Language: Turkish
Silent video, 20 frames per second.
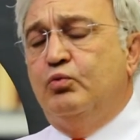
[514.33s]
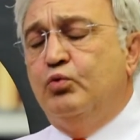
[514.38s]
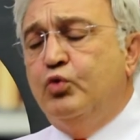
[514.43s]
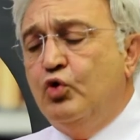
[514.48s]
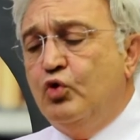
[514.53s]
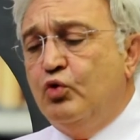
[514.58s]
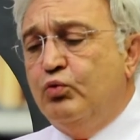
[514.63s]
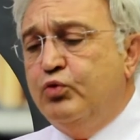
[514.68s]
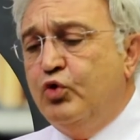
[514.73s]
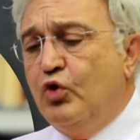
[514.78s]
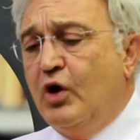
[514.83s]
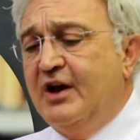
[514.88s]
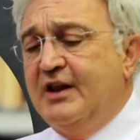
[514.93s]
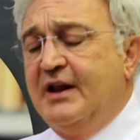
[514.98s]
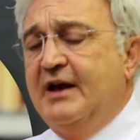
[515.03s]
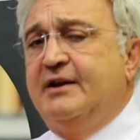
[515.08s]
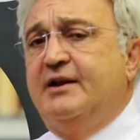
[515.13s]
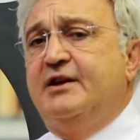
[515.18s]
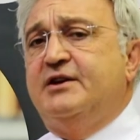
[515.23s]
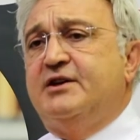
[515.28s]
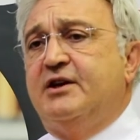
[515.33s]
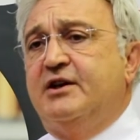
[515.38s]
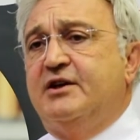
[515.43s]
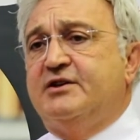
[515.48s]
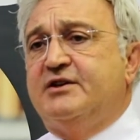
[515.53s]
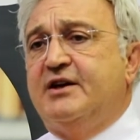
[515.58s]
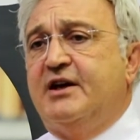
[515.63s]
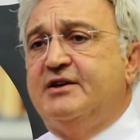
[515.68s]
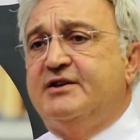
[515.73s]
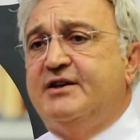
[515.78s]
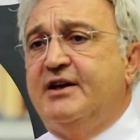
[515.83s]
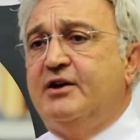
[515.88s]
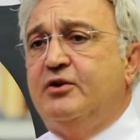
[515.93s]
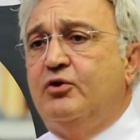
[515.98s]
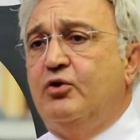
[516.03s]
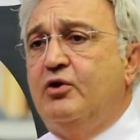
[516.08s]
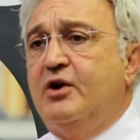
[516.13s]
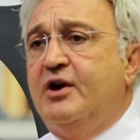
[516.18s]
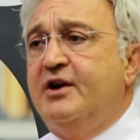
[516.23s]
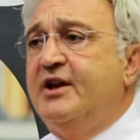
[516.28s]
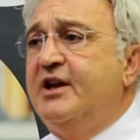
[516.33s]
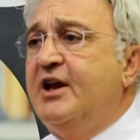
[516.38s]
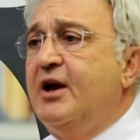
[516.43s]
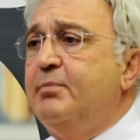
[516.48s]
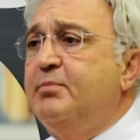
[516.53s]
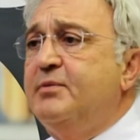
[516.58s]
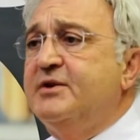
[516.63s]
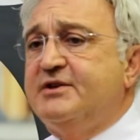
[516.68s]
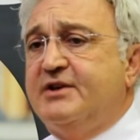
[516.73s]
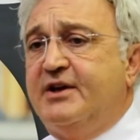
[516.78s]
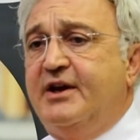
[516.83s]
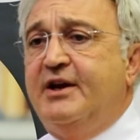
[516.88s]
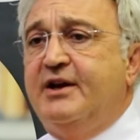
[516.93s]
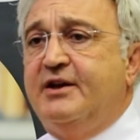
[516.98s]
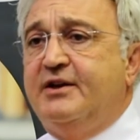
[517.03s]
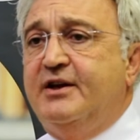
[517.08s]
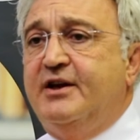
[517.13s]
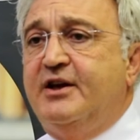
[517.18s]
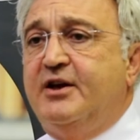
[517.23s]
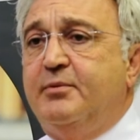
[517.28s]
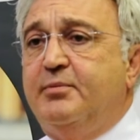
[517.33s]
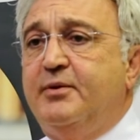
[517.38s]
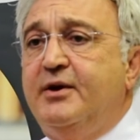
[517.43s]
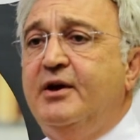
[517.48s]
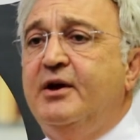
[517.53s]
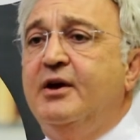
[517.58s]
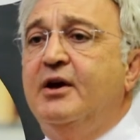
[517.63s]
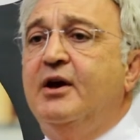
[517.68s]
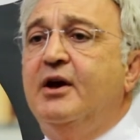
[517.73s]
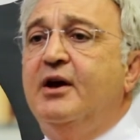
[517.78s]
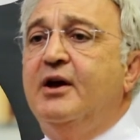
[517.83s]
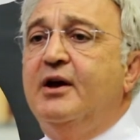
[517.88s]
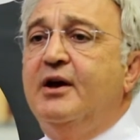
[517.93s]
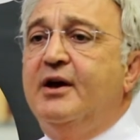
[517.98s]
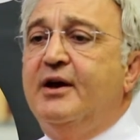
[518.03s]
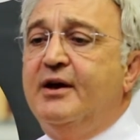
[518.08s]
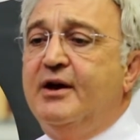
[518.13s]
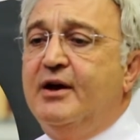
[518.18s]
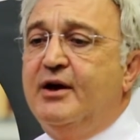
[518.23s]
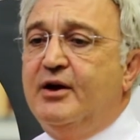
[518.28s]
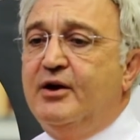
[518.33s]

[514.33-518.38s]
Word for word: bu bu alanda çalışan sektörlerin de yapması gerektiği gibi e,